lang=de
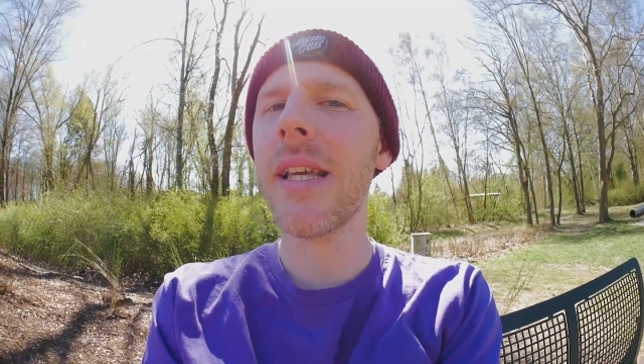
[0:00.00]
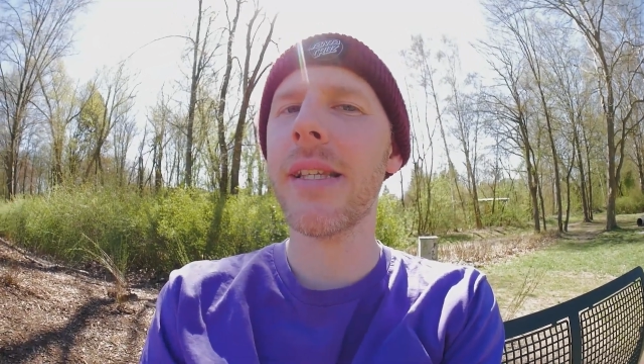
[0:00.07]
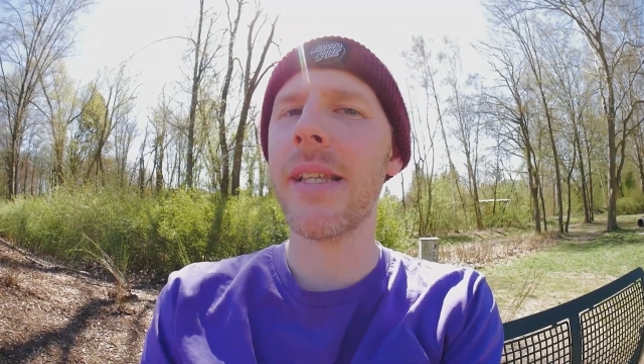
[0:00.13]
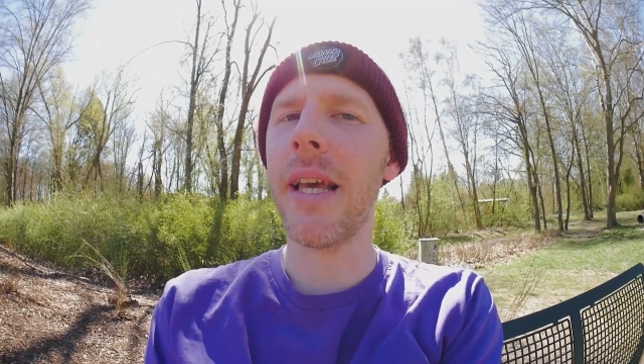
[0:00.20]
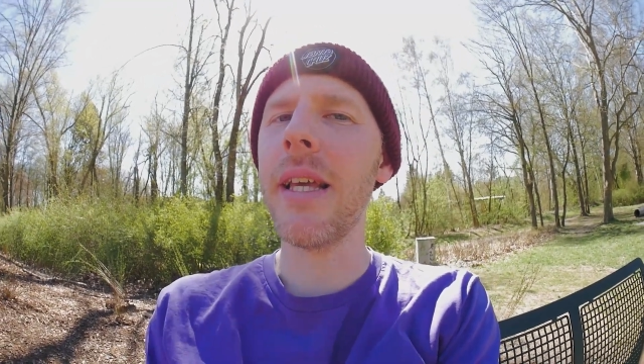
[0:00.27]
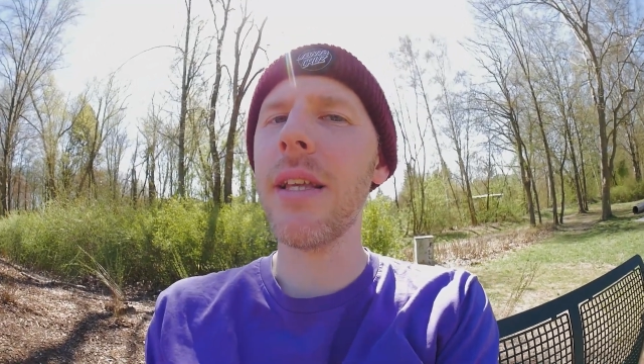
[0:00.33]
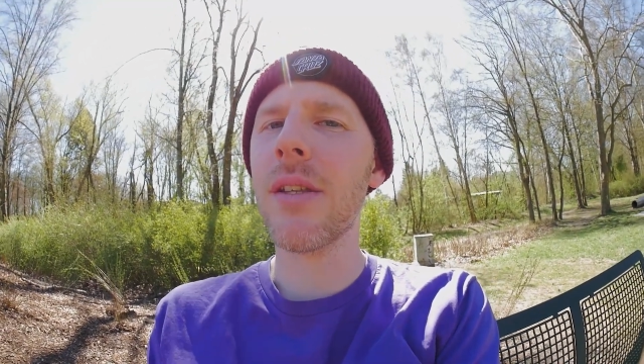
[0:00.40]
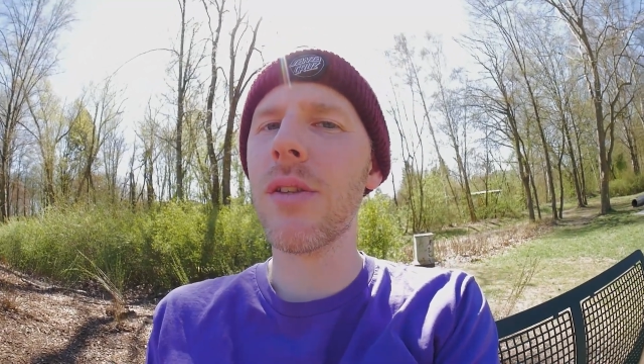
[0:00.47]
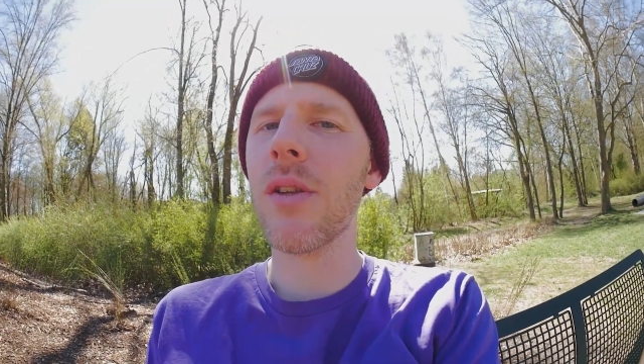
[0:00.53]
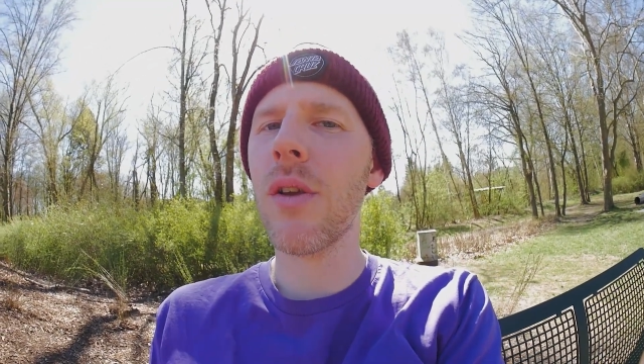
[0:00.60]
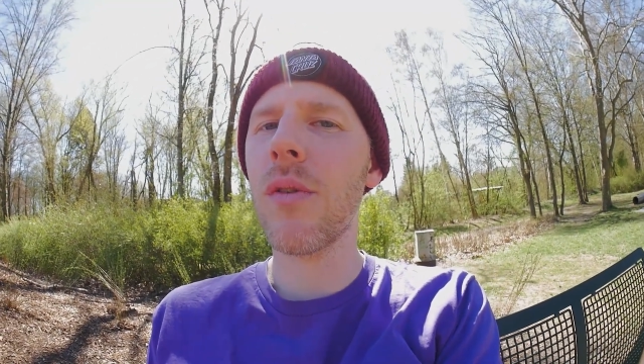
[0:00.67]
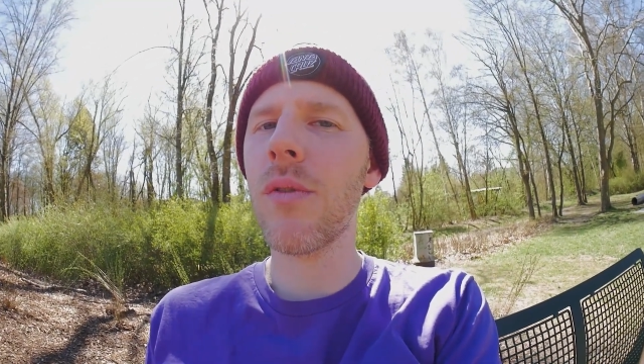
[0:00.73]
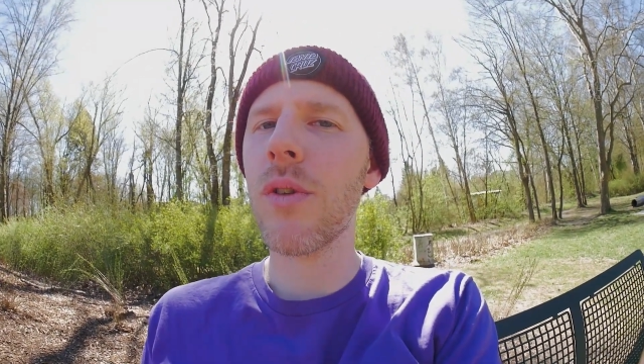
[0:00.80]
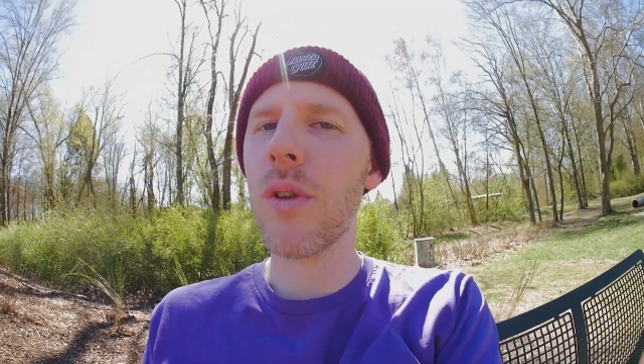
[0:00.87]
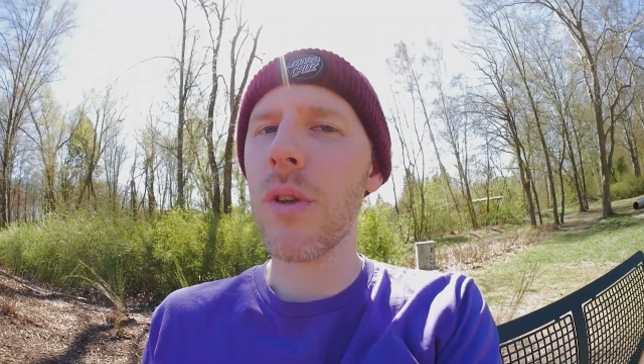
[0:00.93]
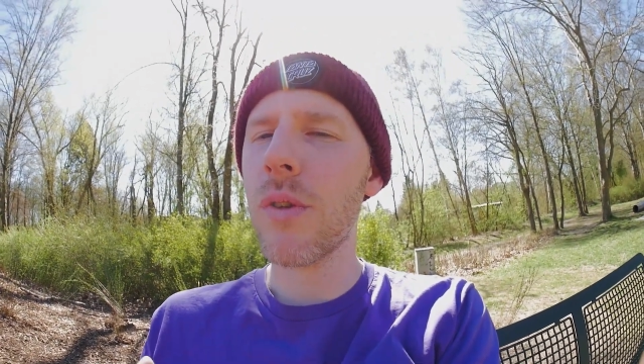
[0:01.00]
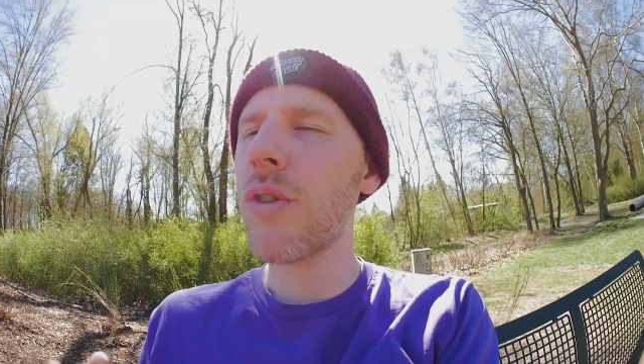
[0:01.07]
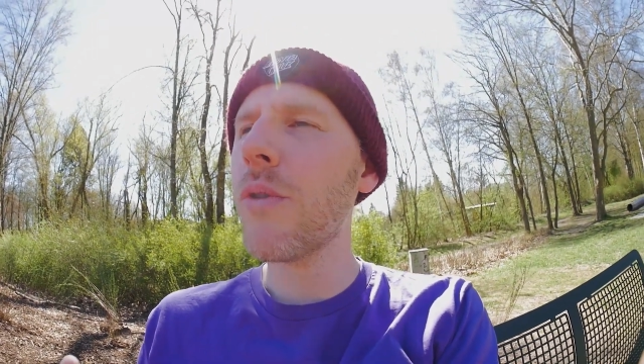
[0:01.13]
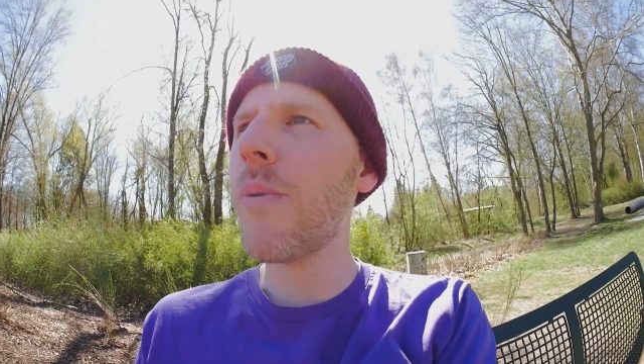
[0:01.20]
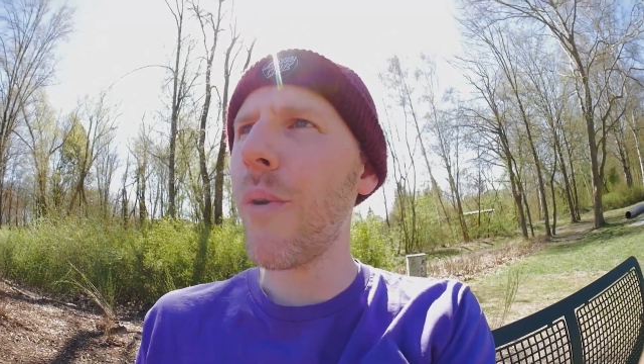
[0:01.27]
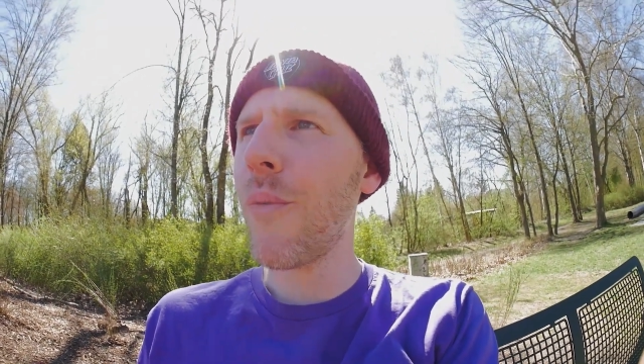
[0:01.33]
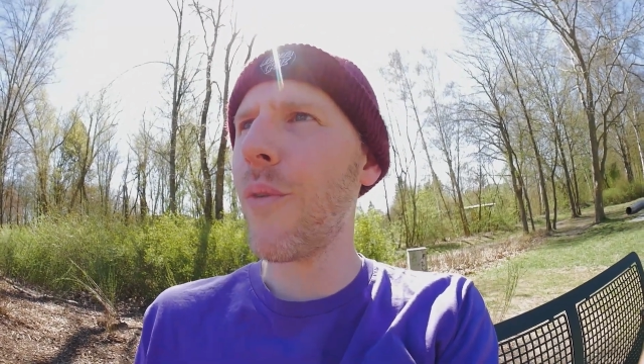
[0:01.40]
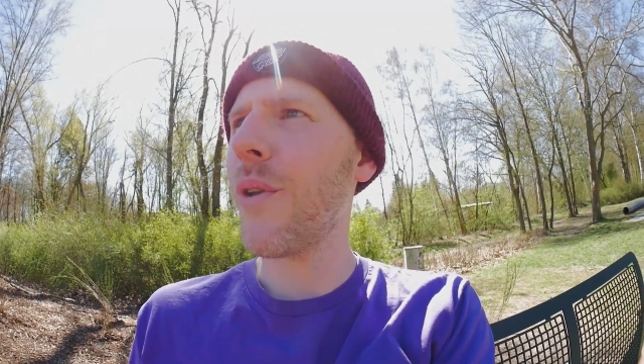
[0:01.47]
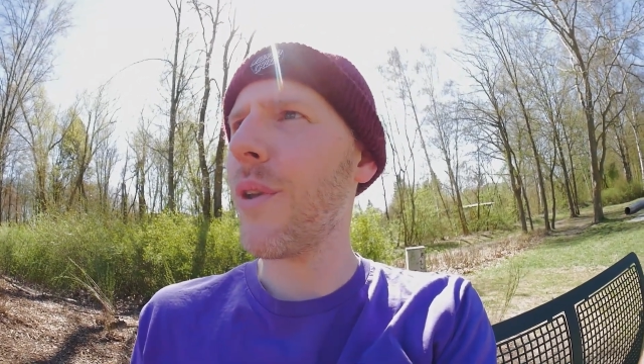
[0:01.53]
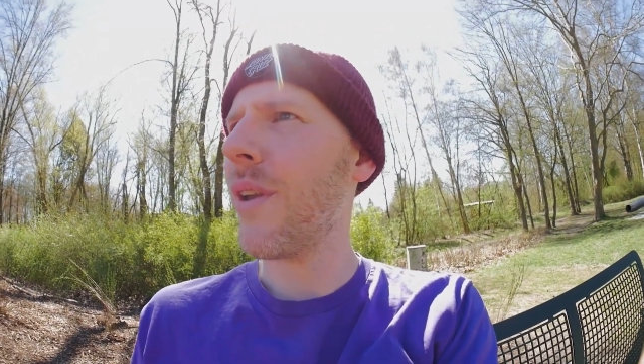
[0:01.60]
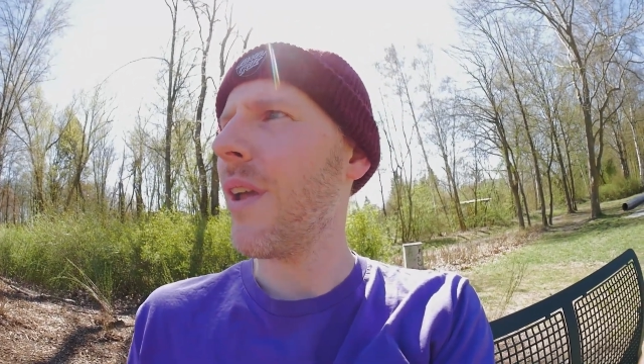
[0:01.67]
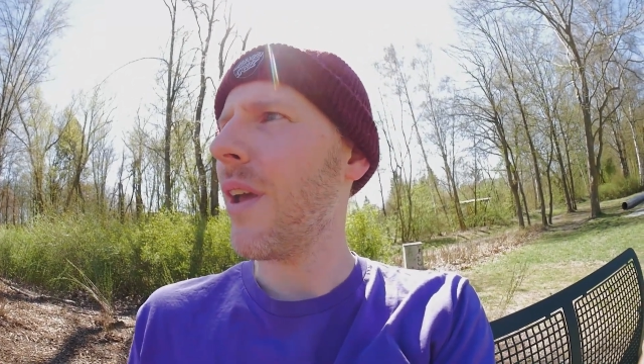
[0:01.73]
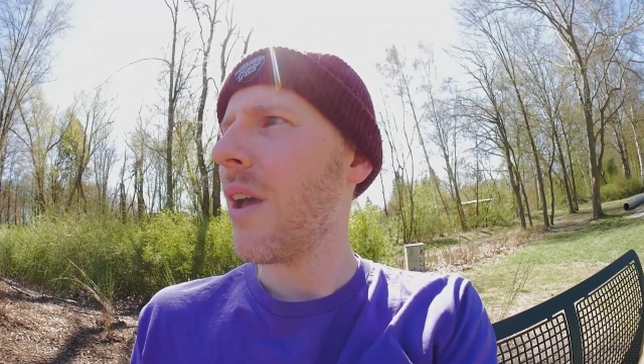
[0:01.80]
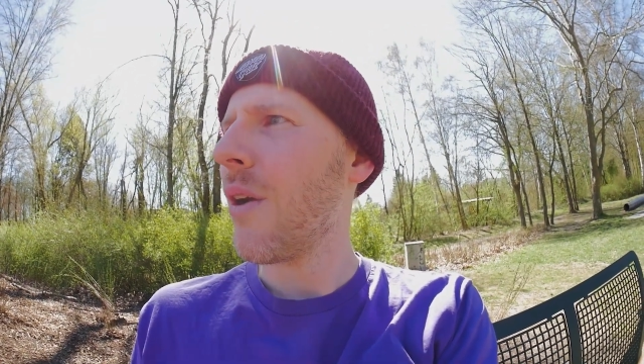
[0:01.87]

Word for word: ist echt super von,